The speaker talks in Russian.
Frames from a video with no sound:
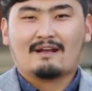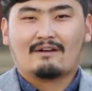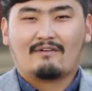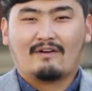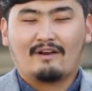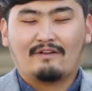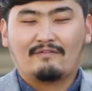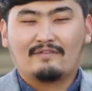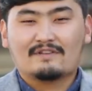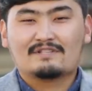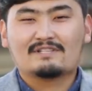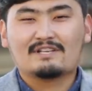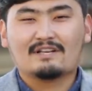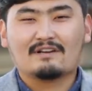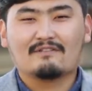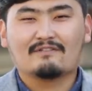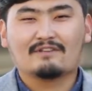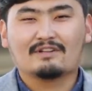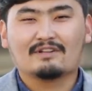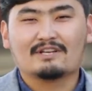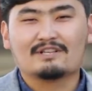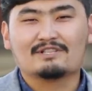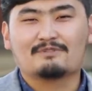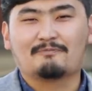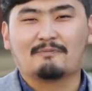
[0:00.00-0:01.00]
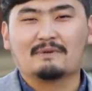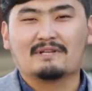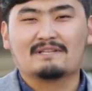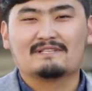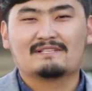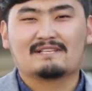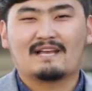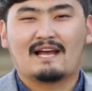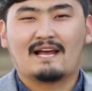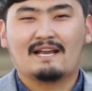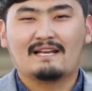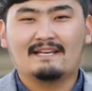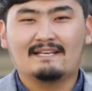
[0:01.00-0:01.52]
Квалифицированные
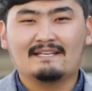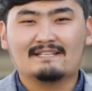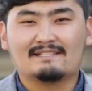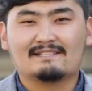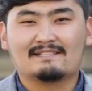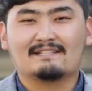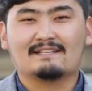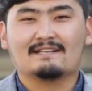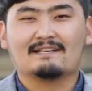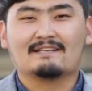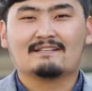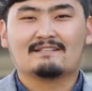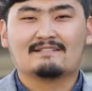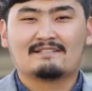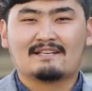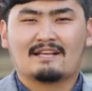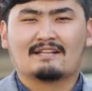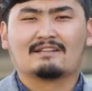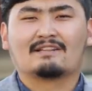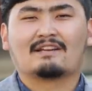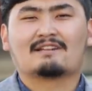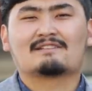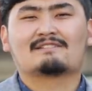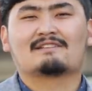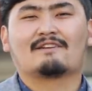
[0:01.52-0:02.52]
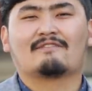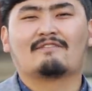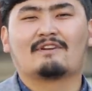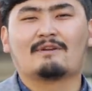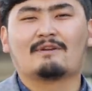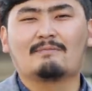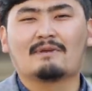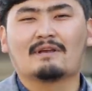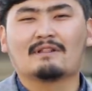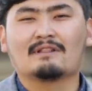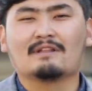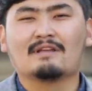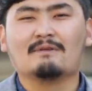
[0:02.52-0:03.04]
специалисты Центра
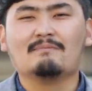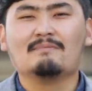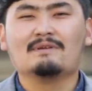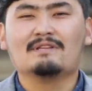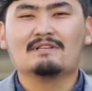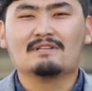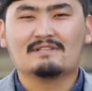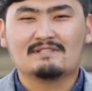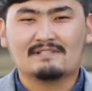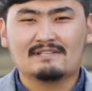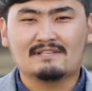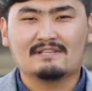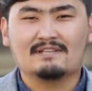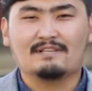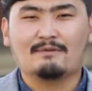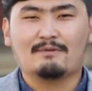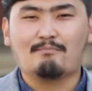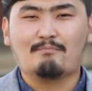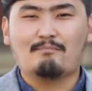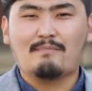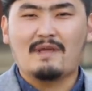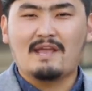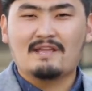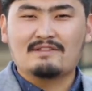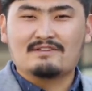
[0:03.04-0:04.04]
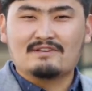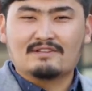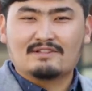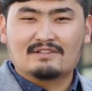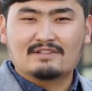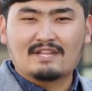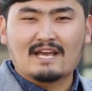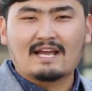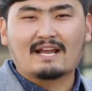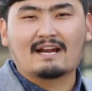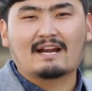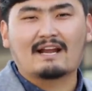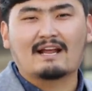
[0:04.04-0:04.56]
современной медицины
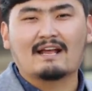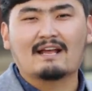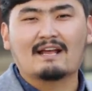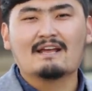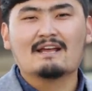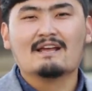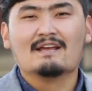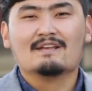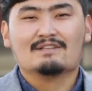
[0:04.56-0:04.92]
Медитера